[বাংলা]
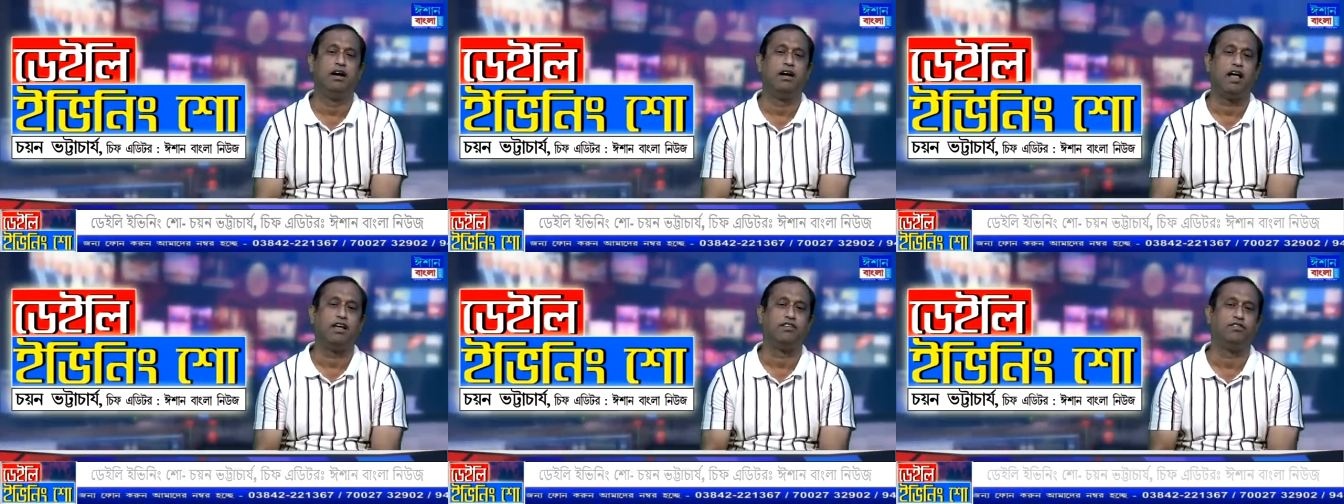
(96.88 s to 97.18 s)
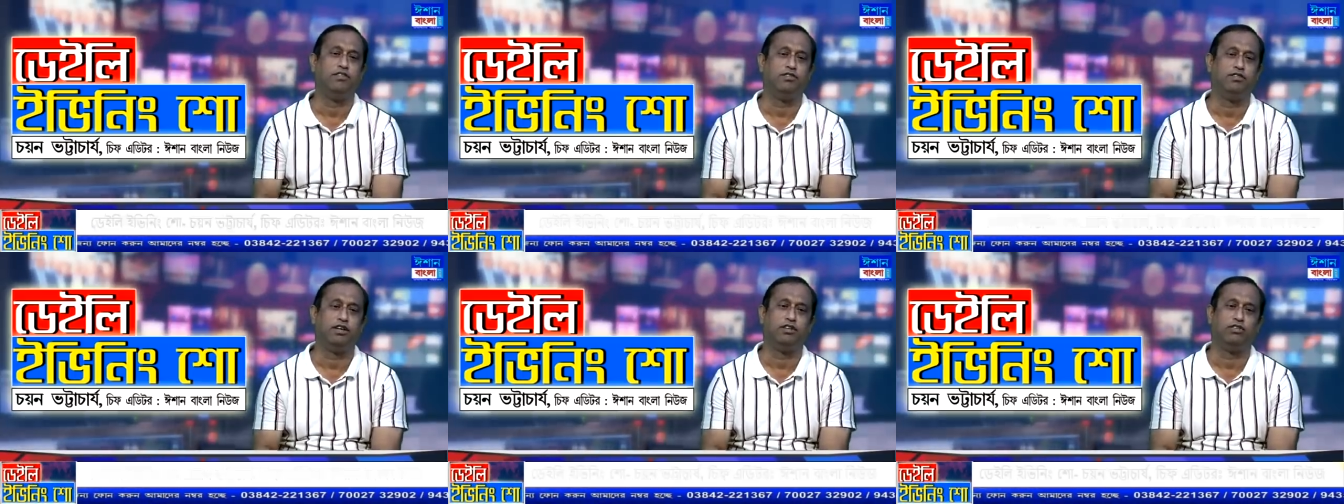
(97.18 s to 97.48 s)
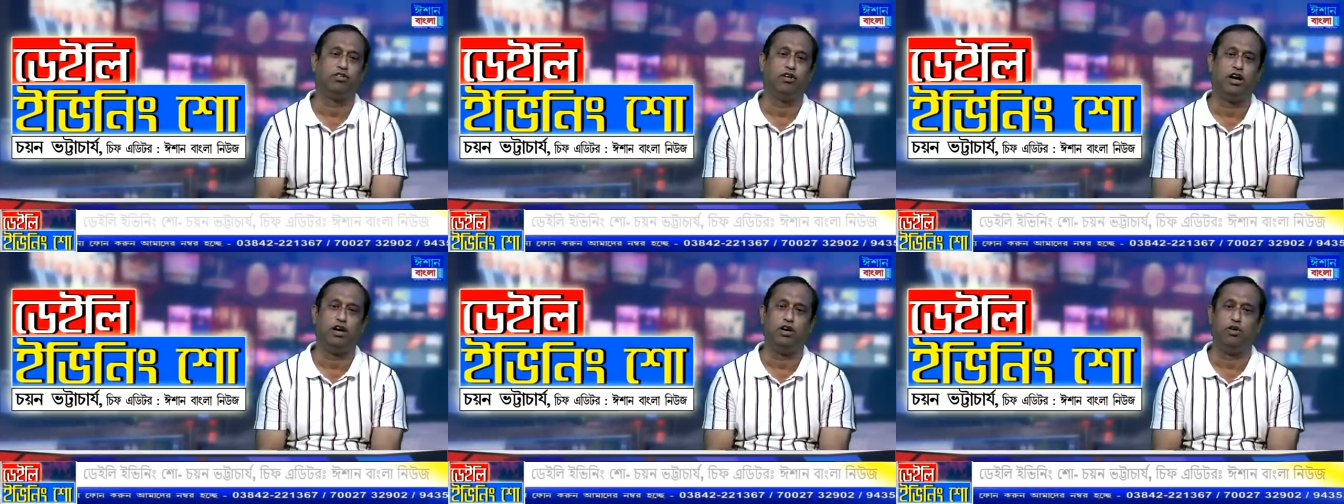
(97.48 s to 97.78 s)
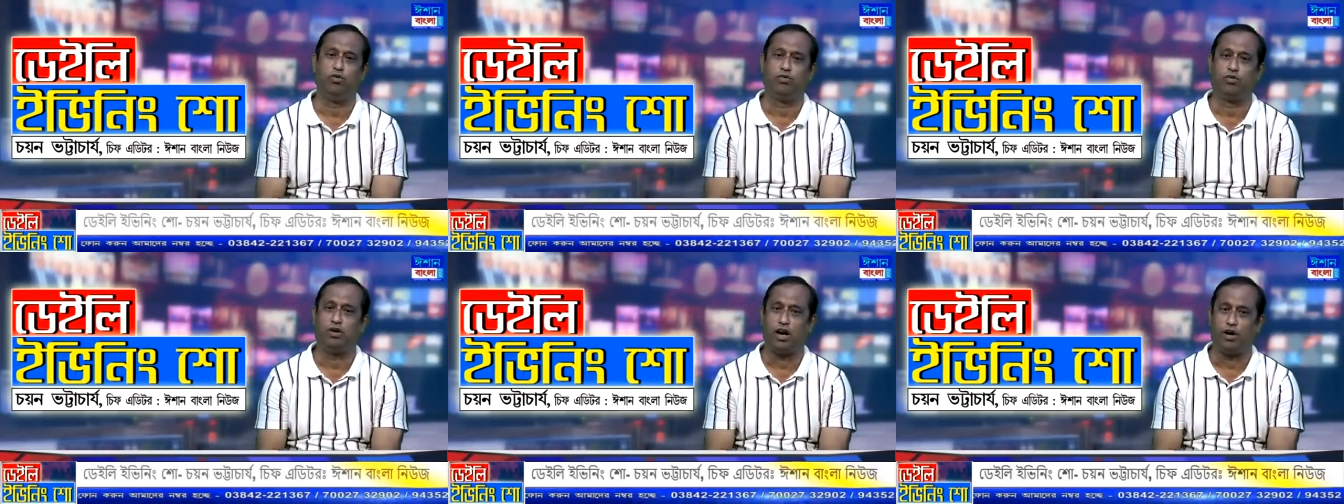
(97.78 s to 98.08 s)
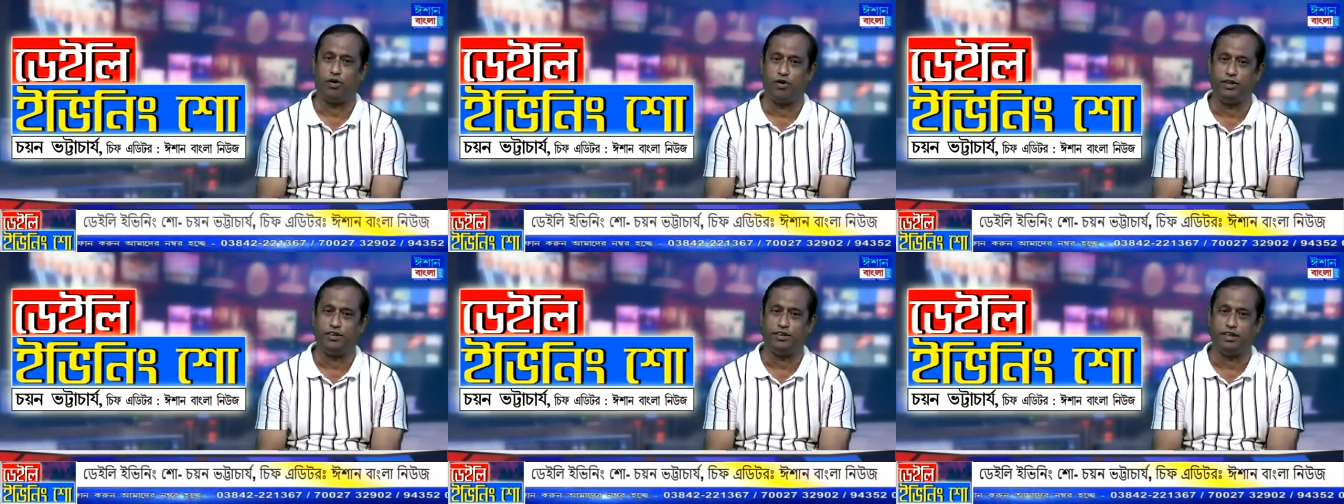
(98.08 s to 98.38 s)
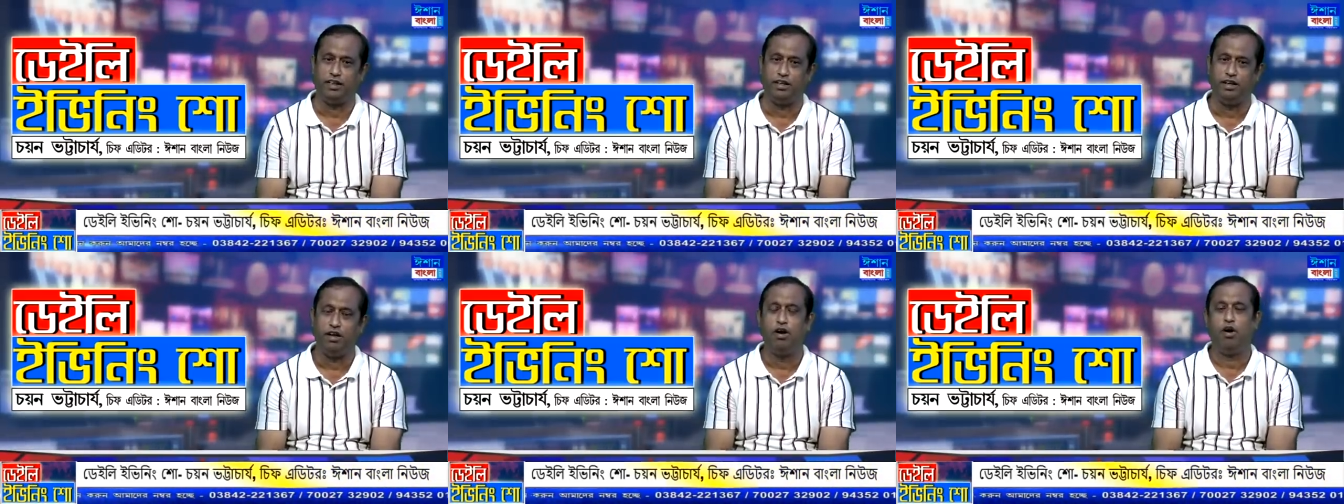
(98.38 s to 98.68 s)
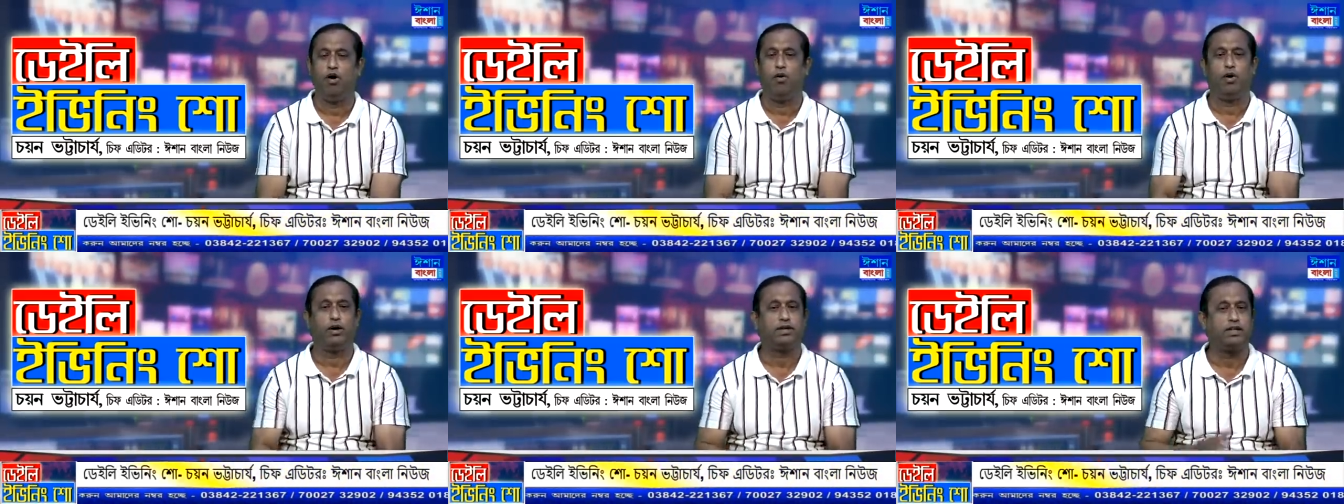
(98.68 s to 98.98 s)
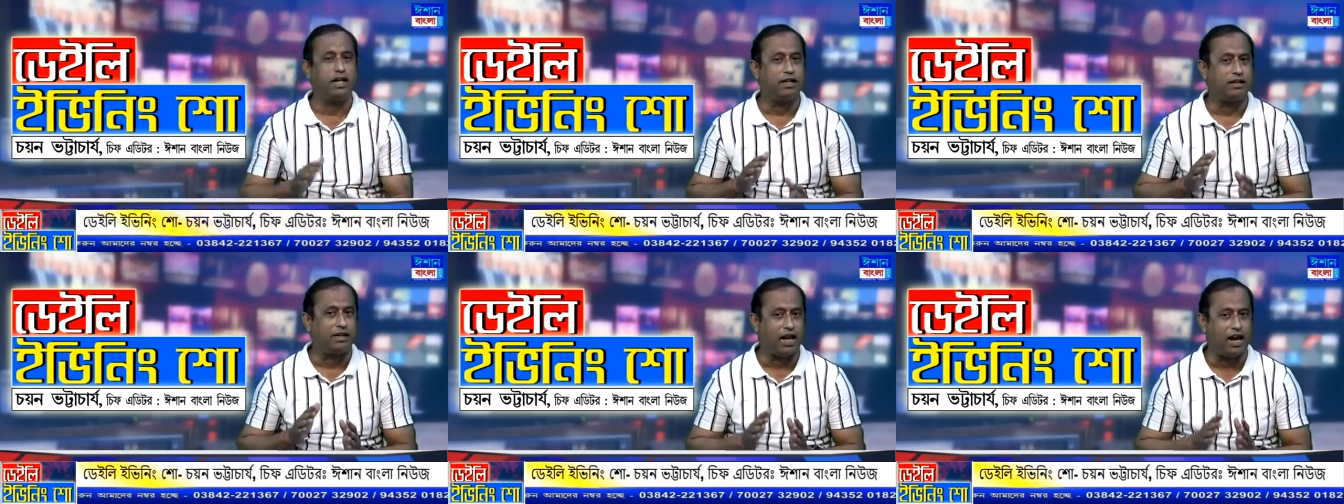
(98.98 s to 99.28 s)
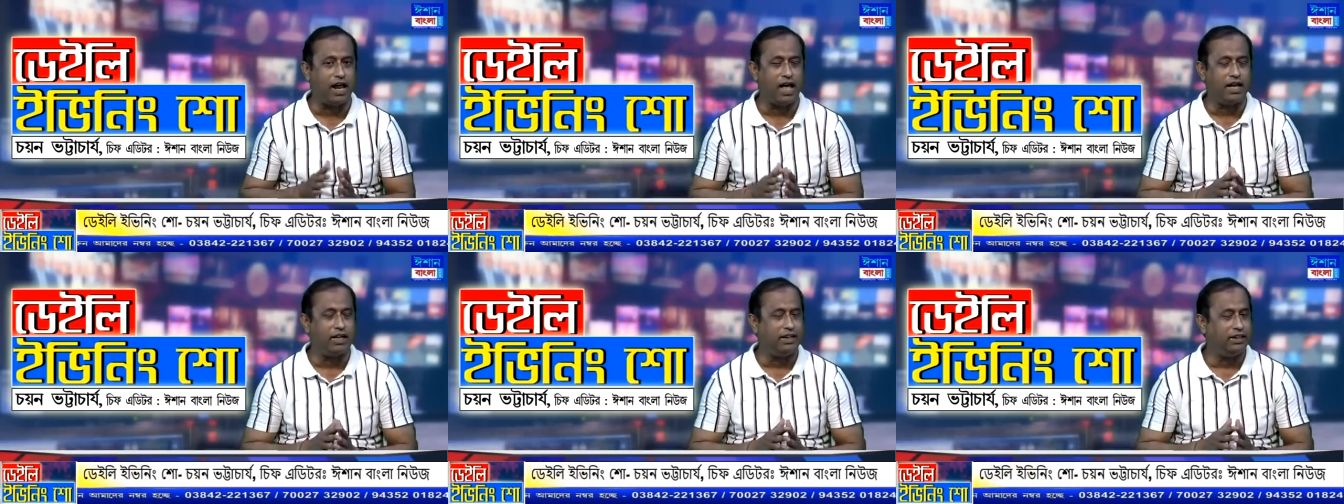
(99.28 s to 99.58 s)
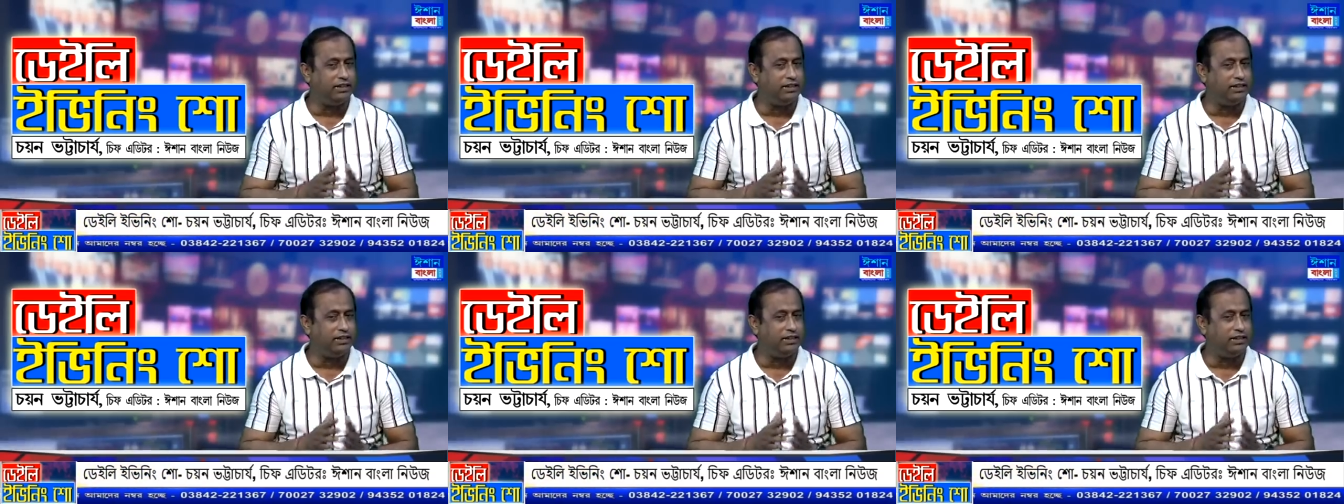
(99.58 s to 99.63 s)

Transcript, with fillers: রাজনৈতিক দলের লোকরা রয়েছেন অর্থাৎ তারা